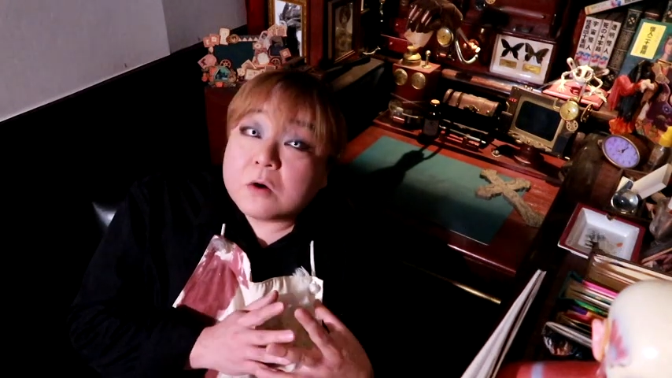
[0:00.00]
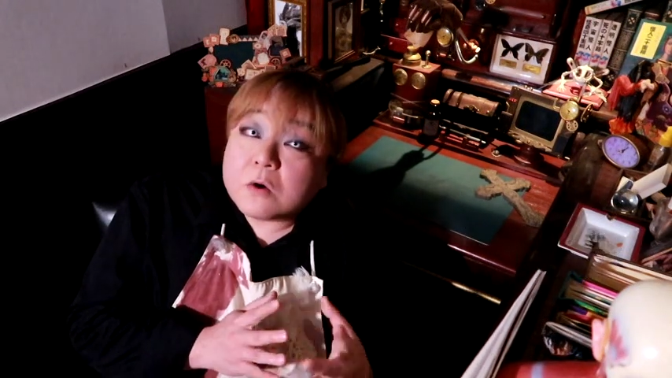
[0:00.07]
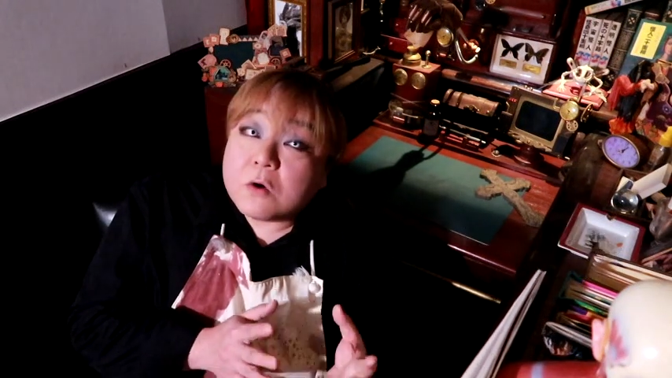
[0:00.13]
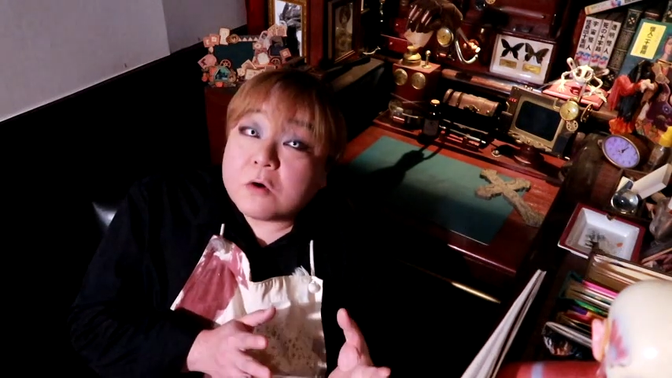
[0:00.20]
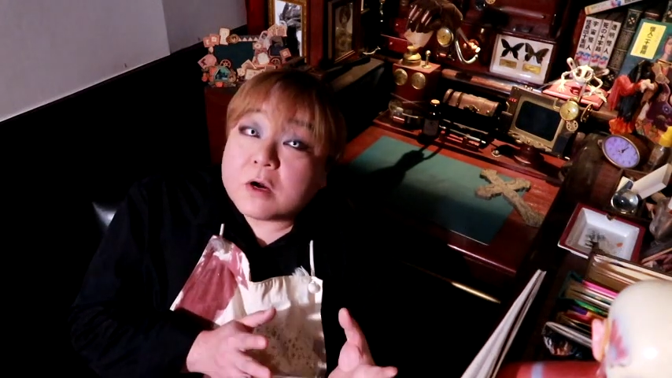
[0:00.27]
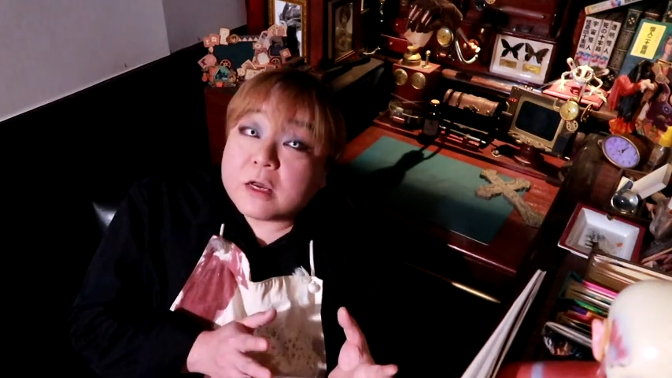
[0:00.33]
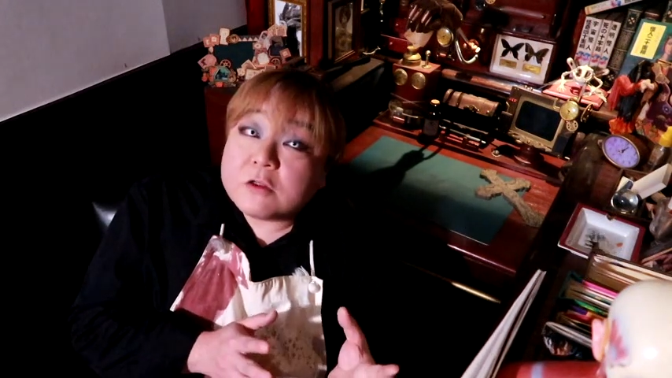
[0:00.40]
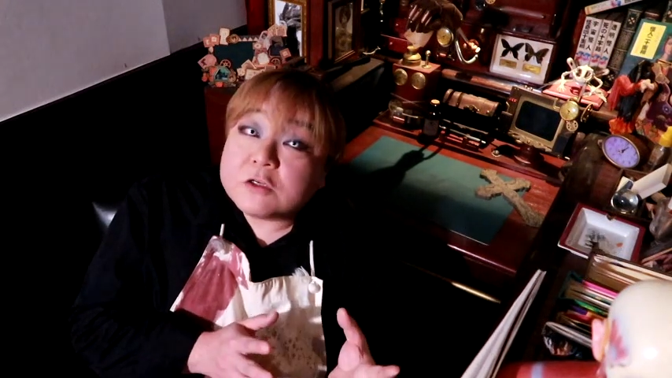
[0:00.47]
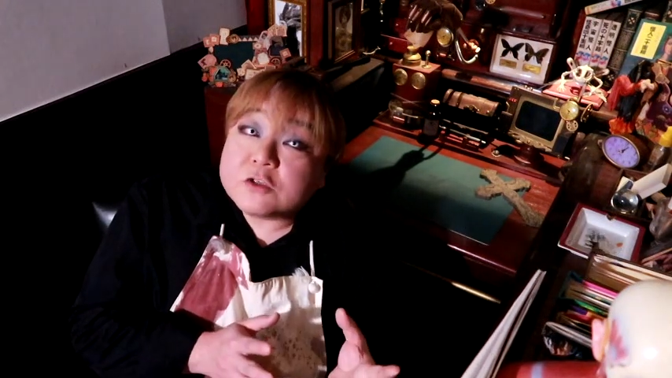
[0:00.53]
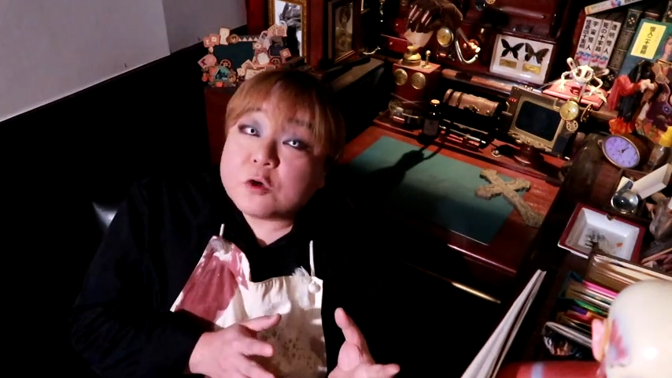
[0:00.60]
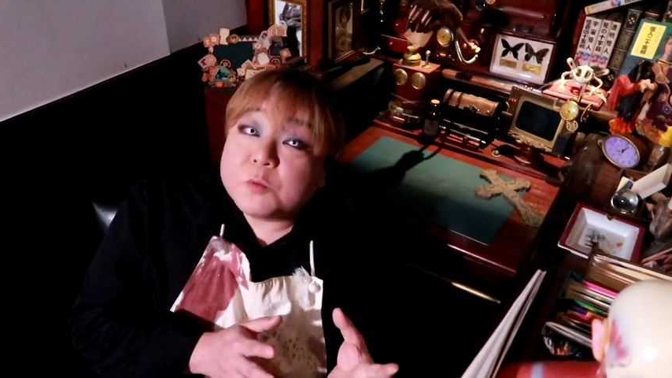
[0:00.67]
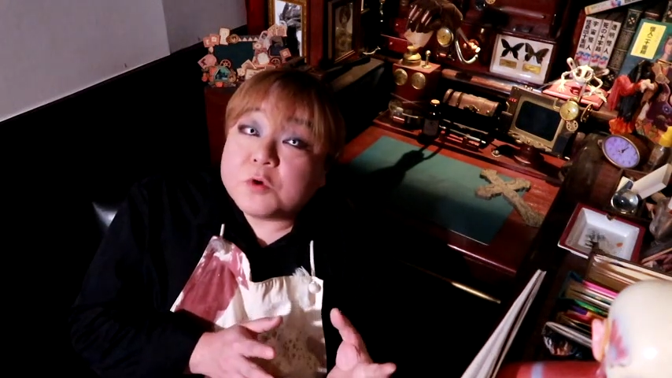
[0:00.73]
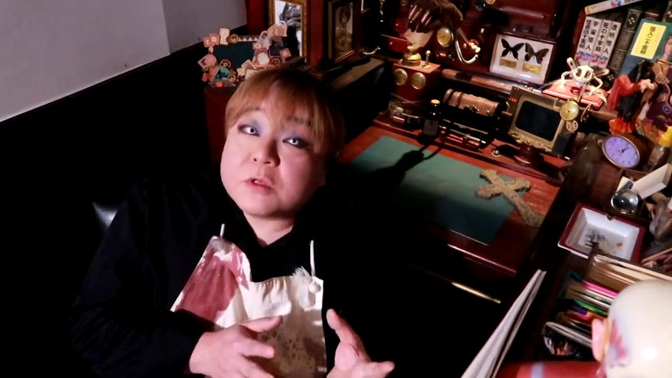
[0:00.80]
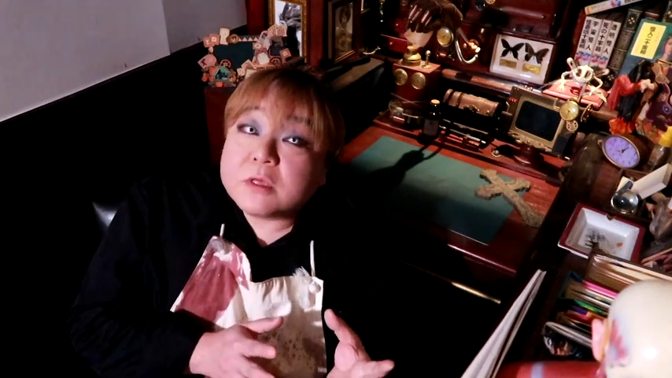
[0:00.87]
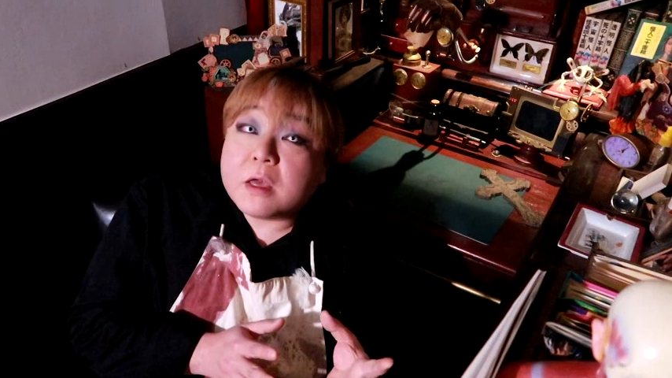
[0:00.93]
今回の事
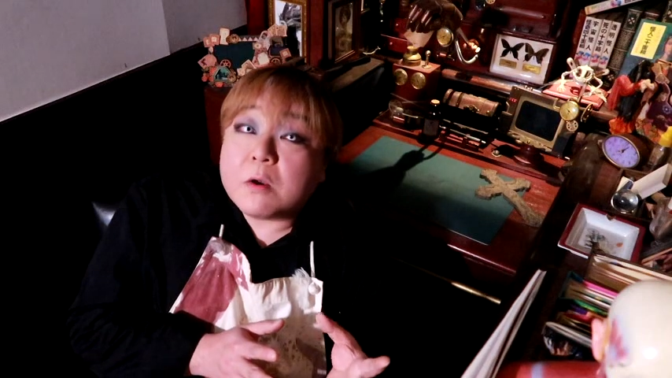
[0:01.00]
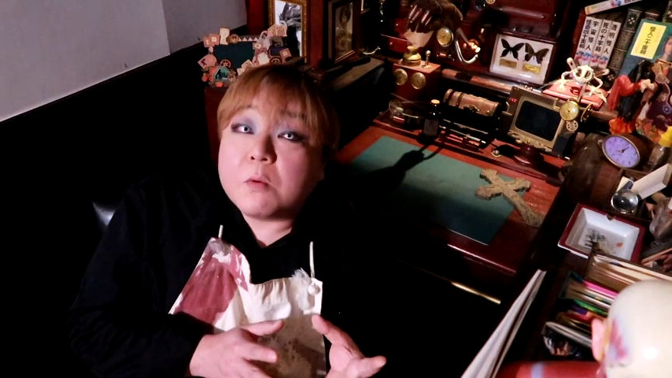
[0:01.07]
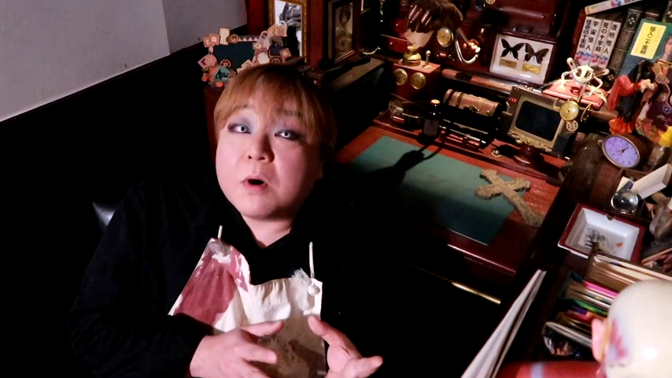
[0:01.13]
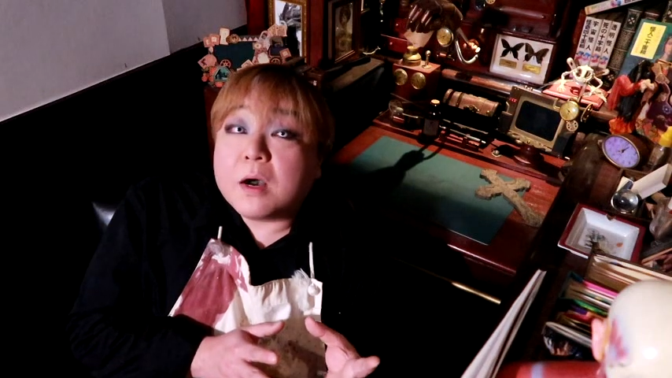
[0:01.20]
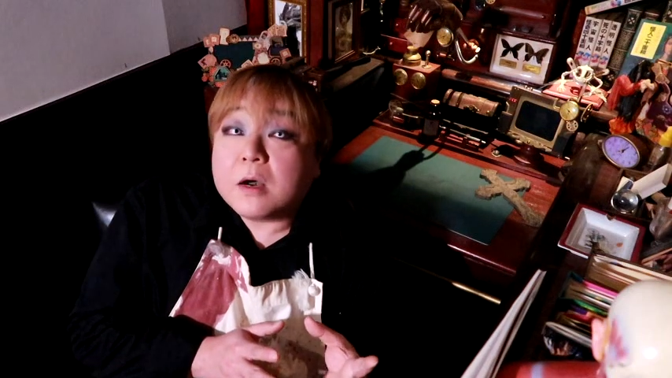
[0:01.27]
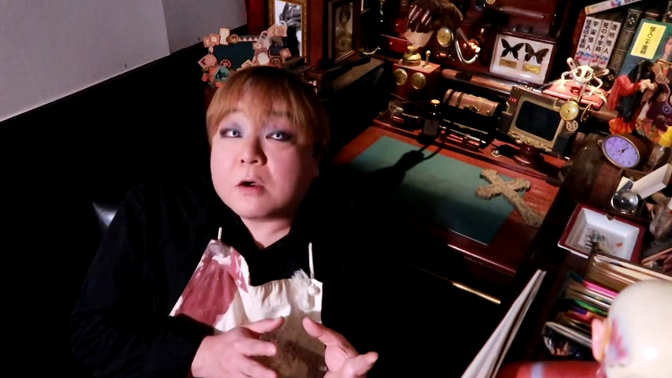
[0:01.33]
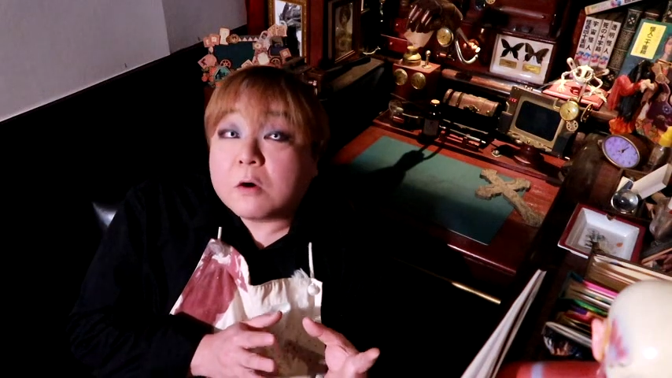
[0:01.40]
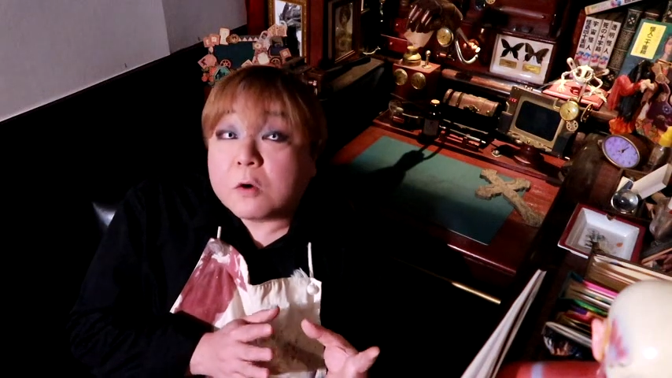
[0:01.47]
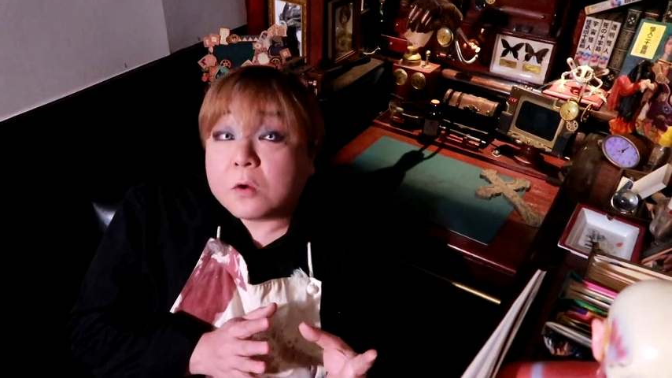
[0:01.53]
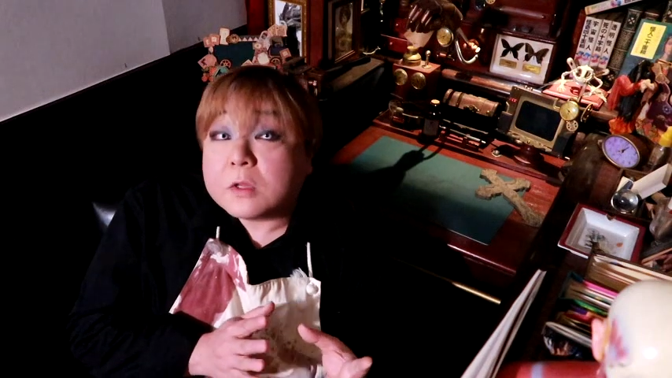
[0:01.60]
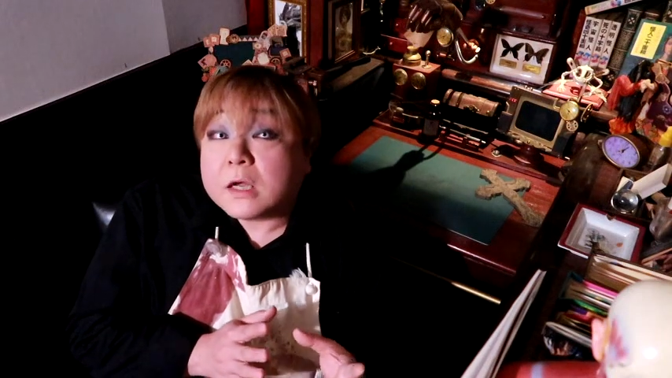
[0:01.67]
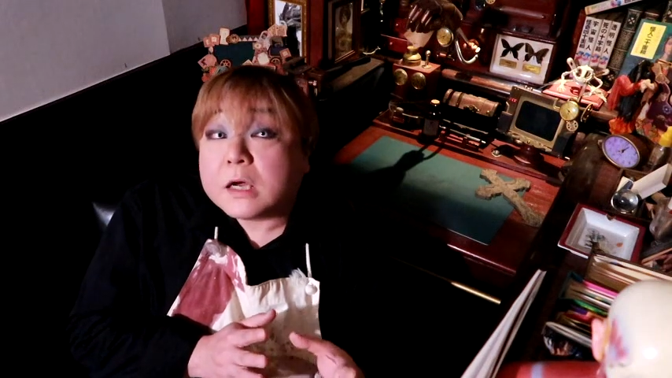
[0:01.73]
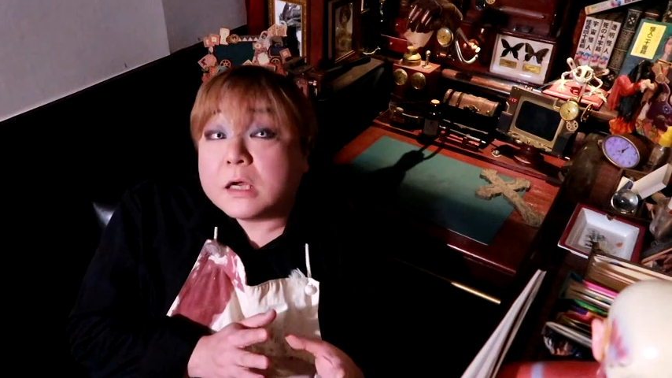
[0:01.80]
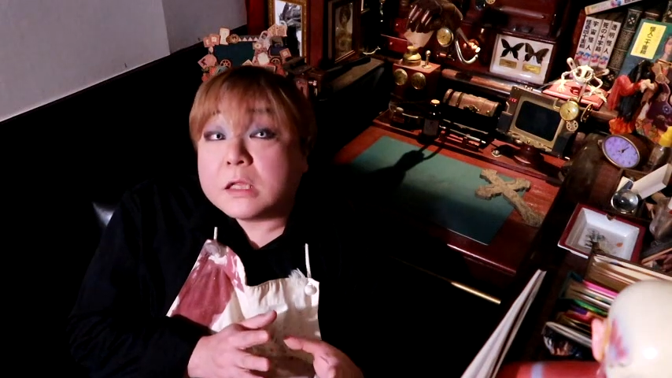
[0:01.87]
故物件はコロナ